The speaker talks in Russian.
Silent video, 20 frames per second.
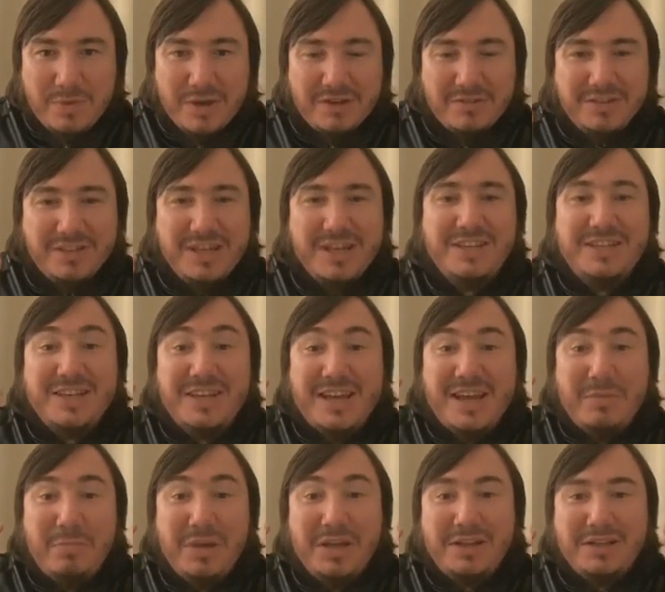первые 10
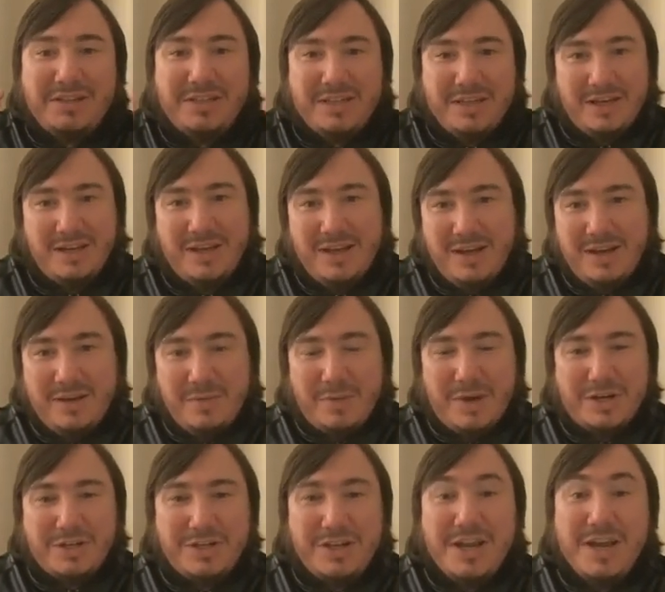дней милости
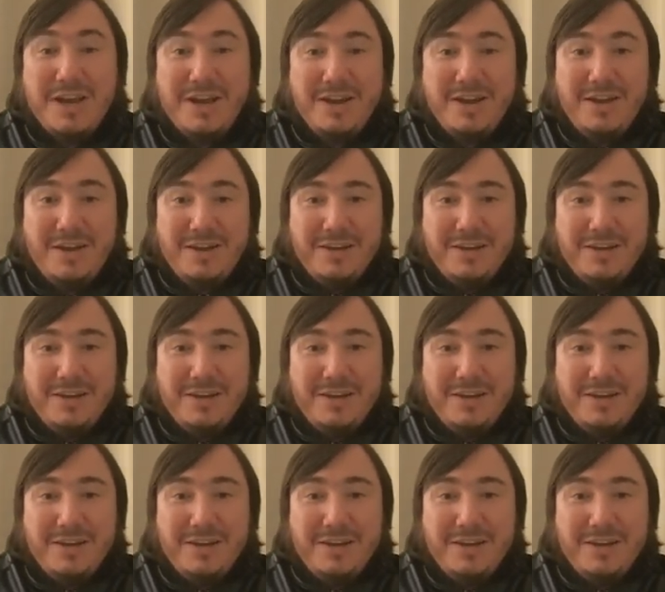прошли,